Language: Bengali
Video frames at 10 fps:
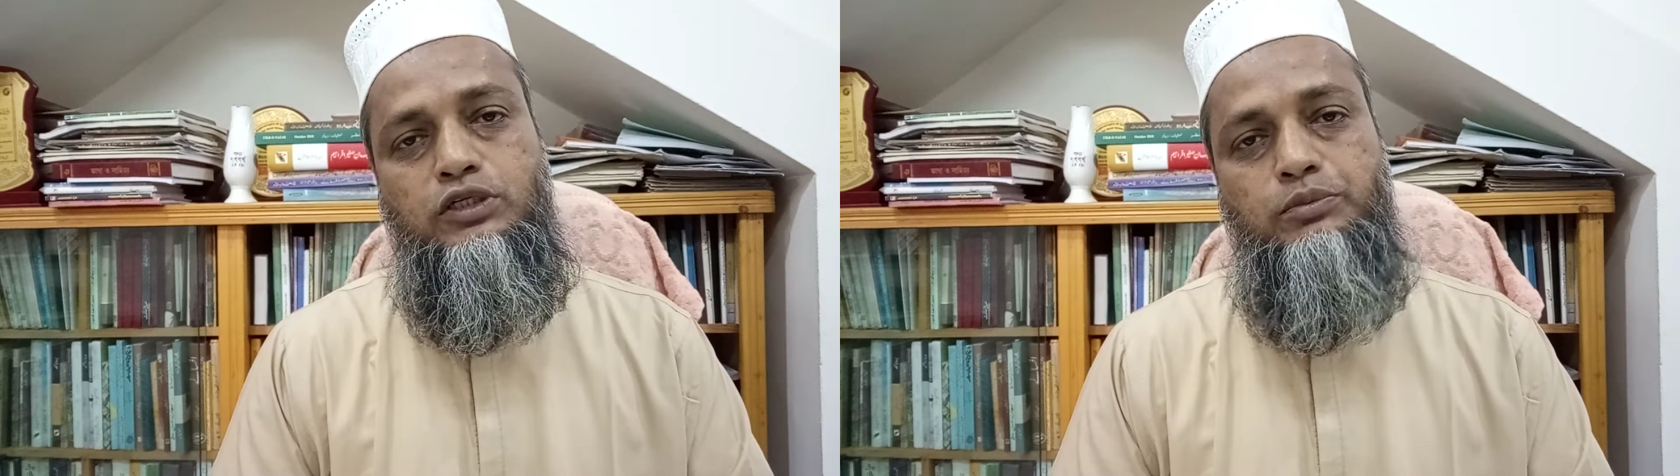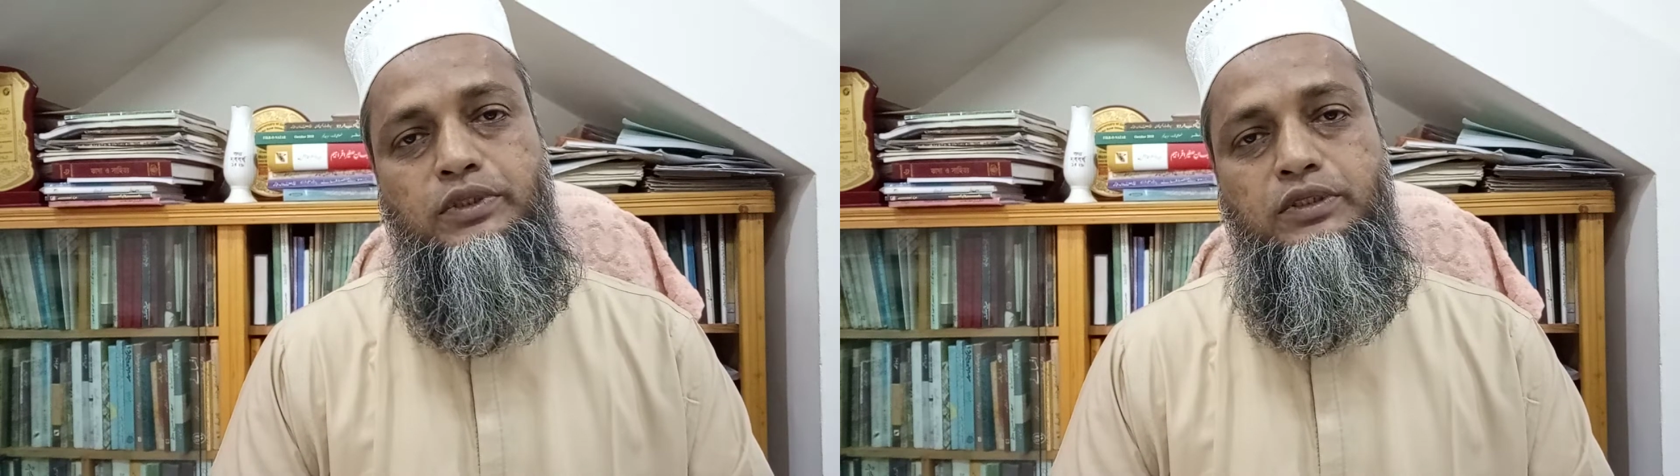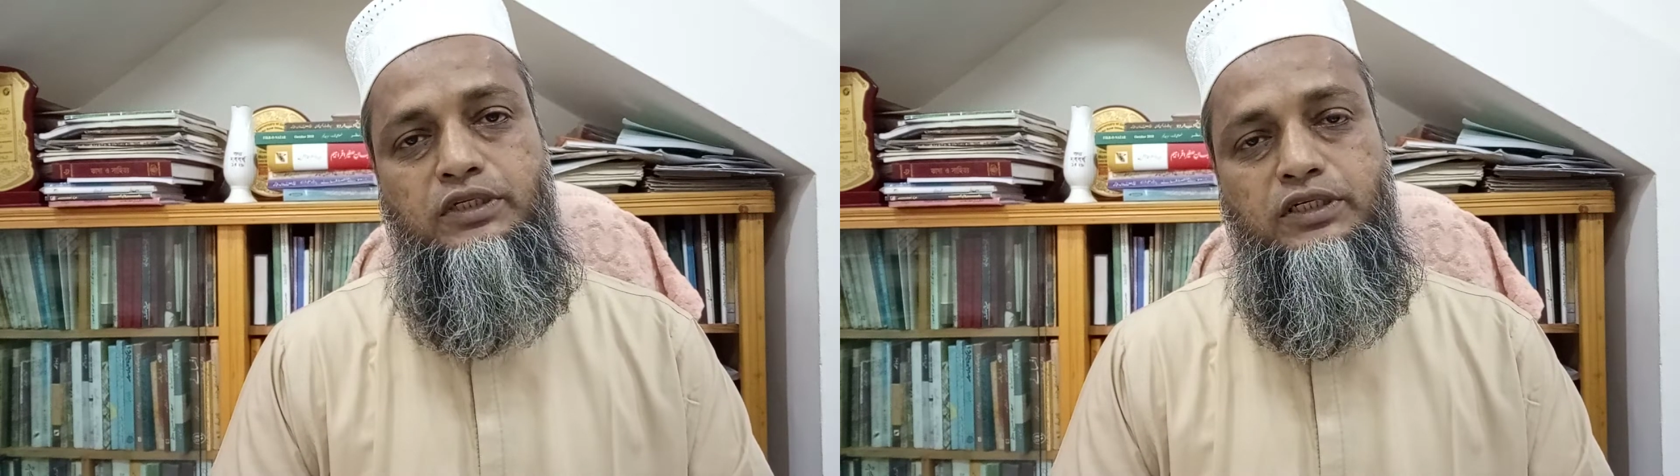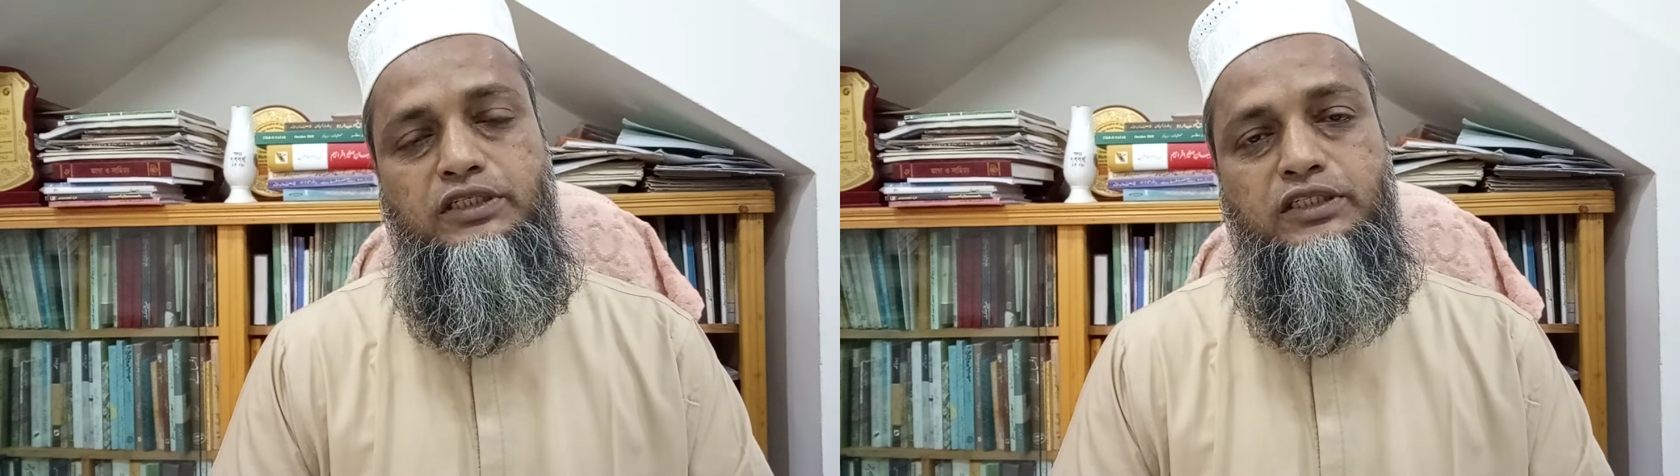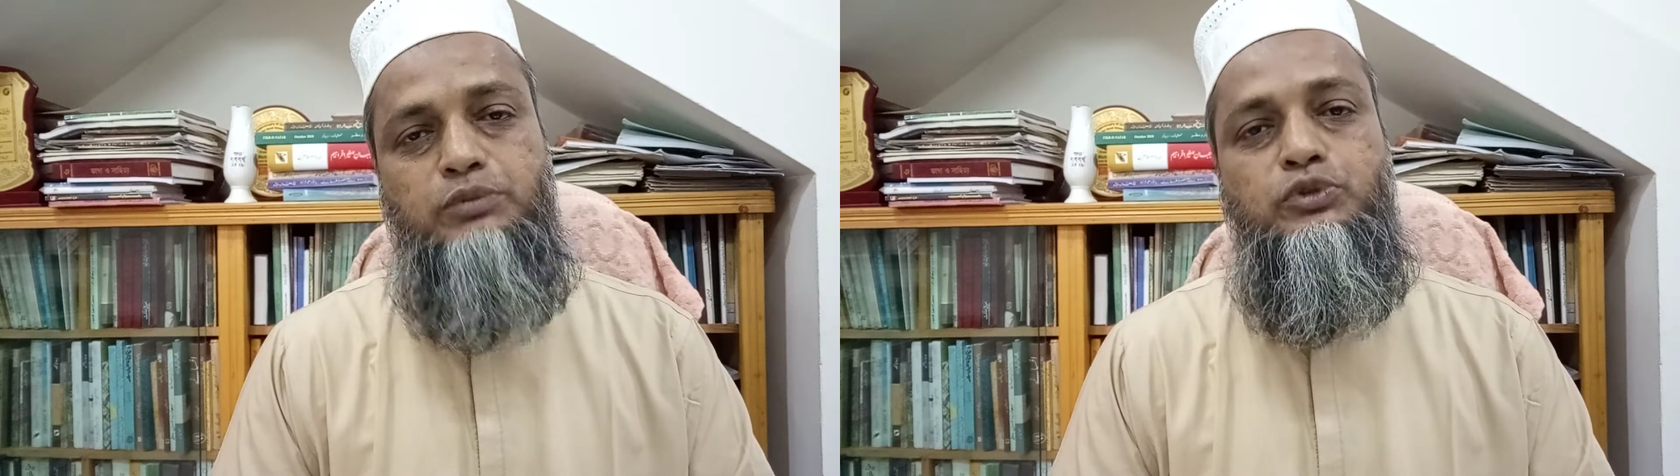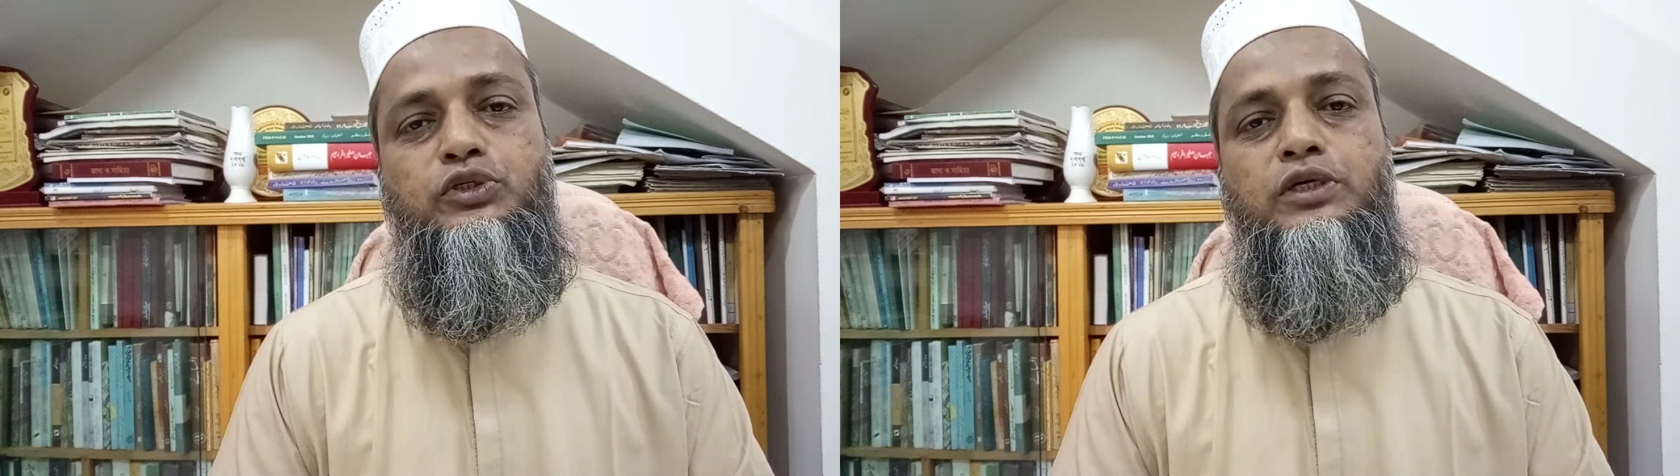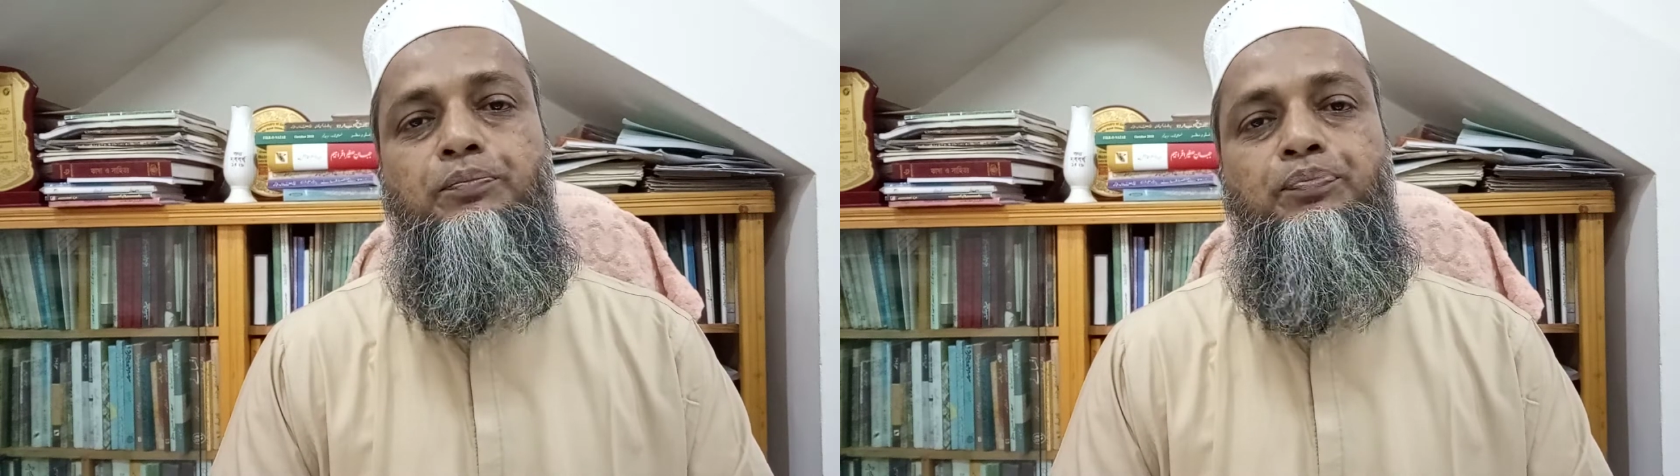যাবে সেই বিষয়ে